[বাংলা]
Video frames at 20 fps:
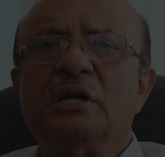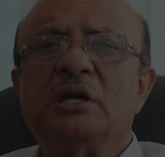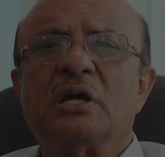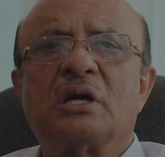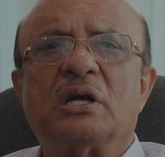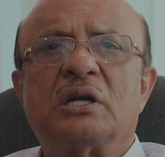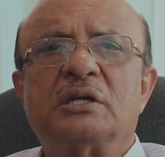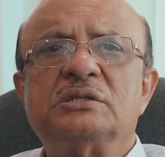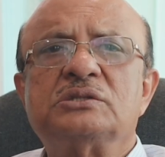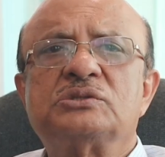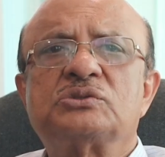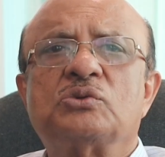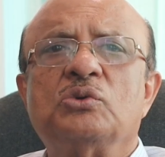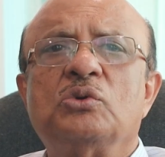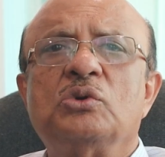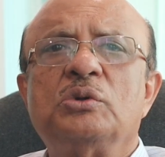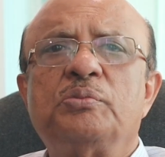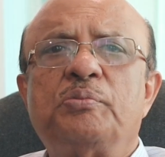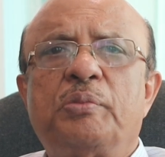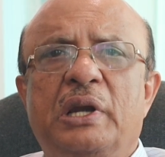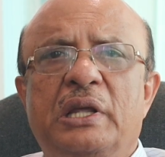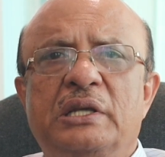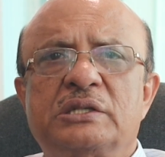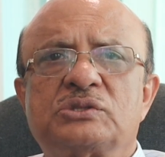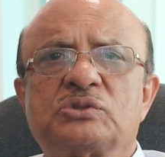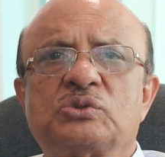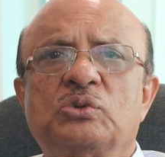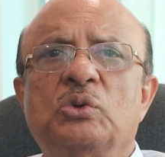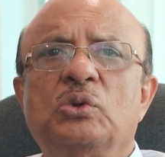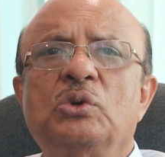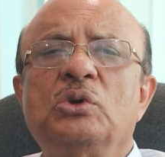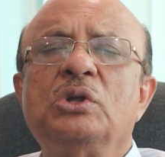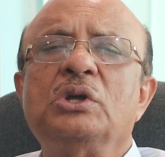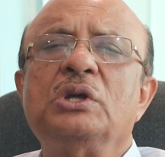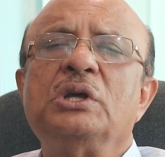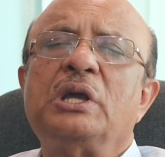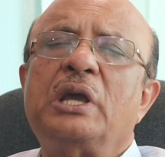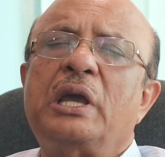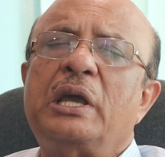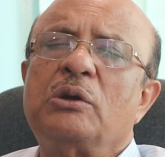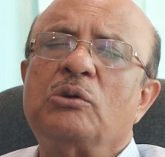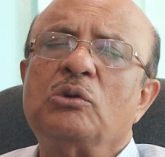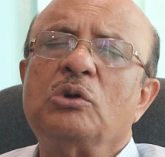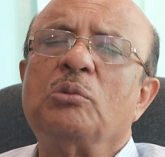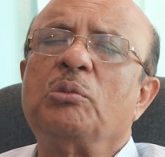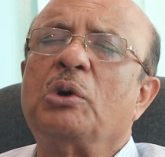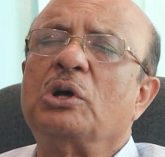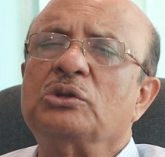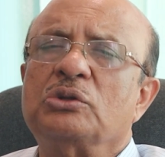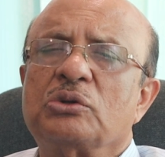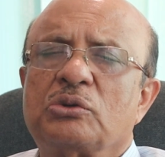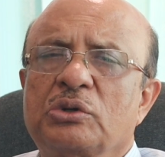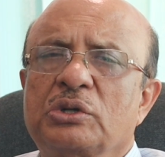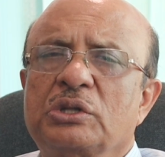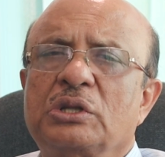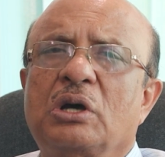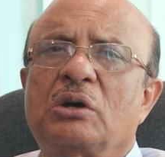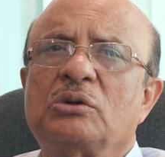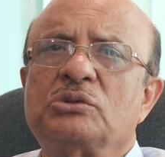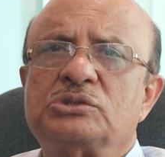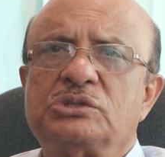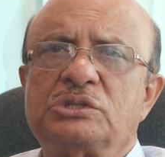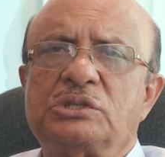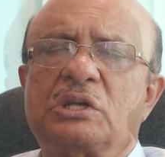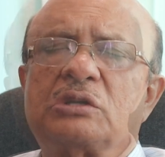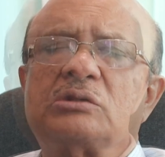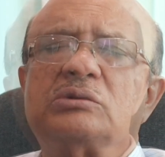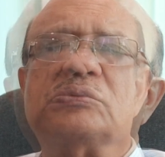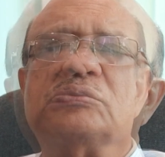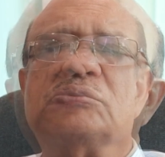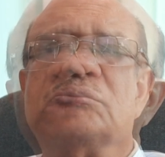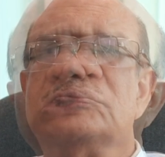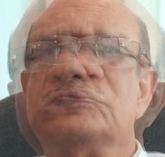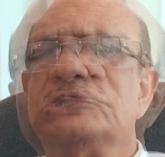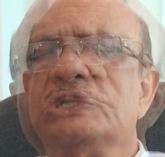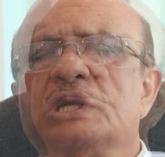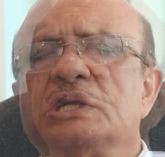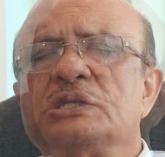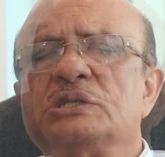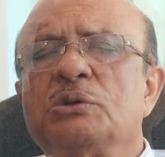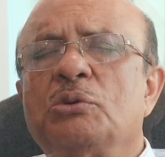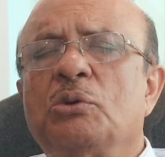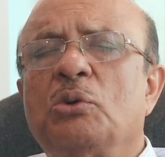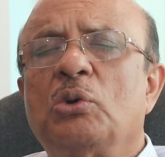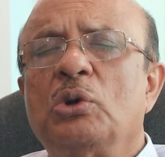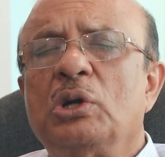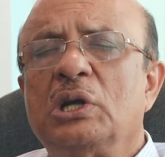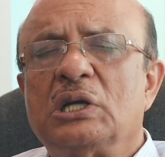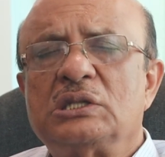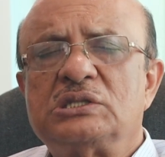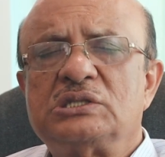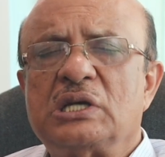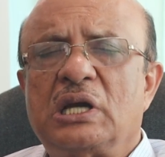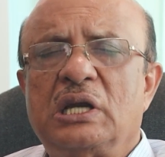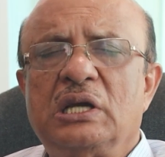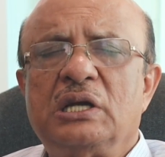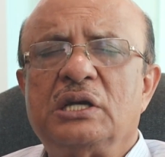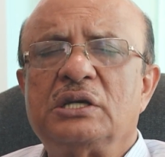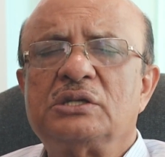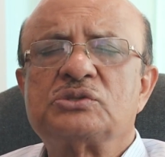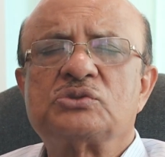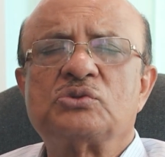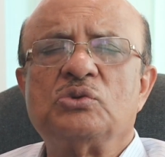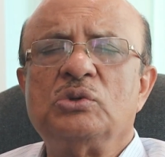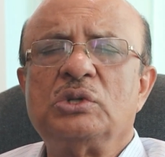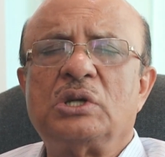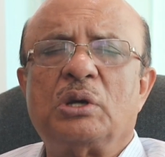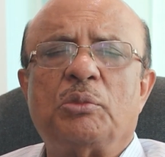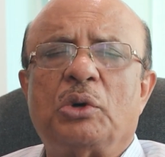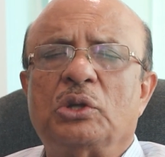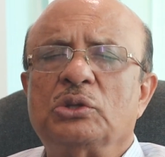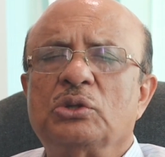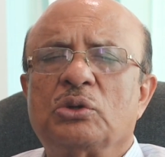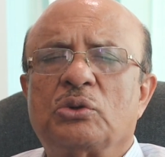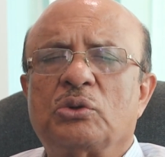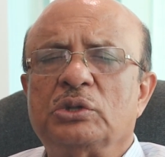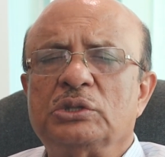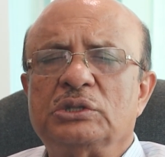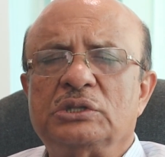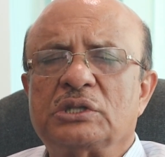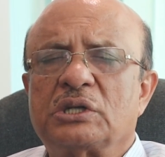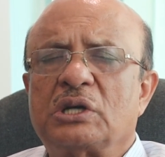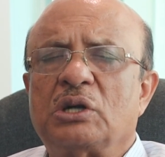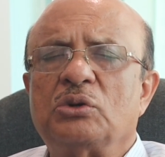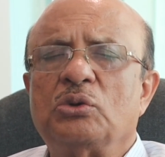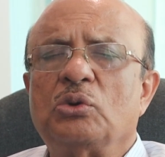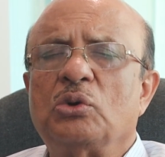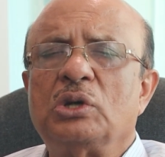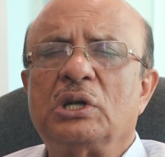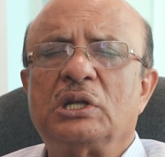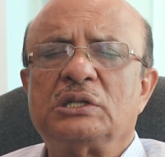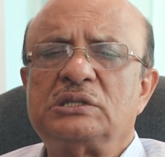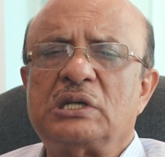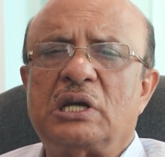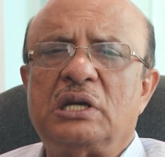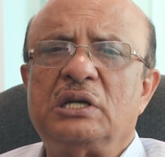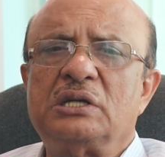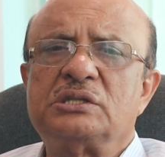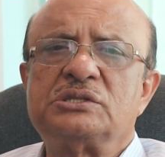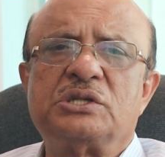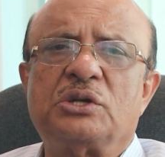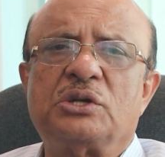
কিন্ডারগার্ডেন স্কুল প্লে স্কুল এগুলো বন্ধ করে দেওয়া উচিত এখন বলছি না যে ওল্ডার চাইল্ডের স্কুলটা বন্ধ করে দিতে কারণ ওল্ডার চাইল্ডের